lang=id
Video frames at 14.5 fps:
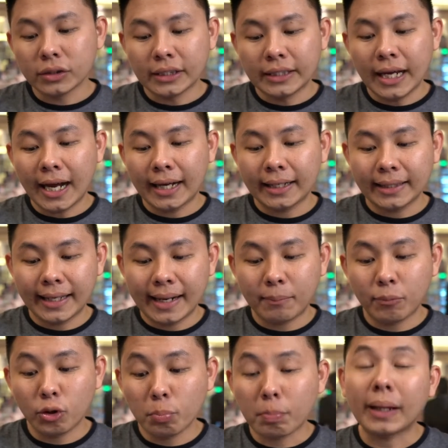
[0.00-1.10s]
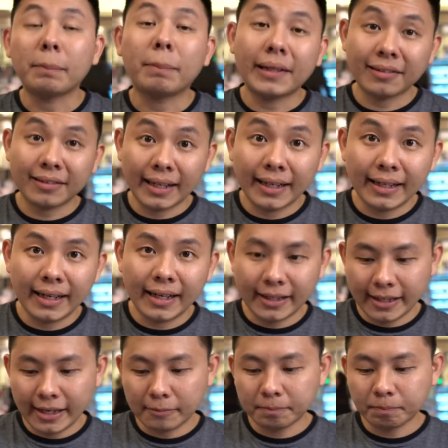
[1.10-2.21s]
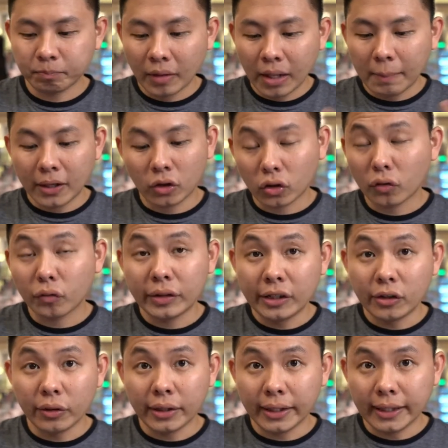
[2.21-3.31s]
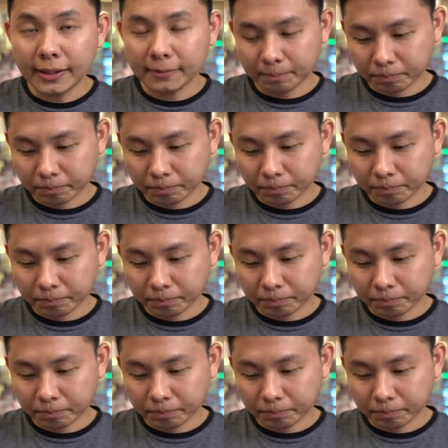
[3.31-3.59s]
Jadi ada 34% ya yang menonton video ini.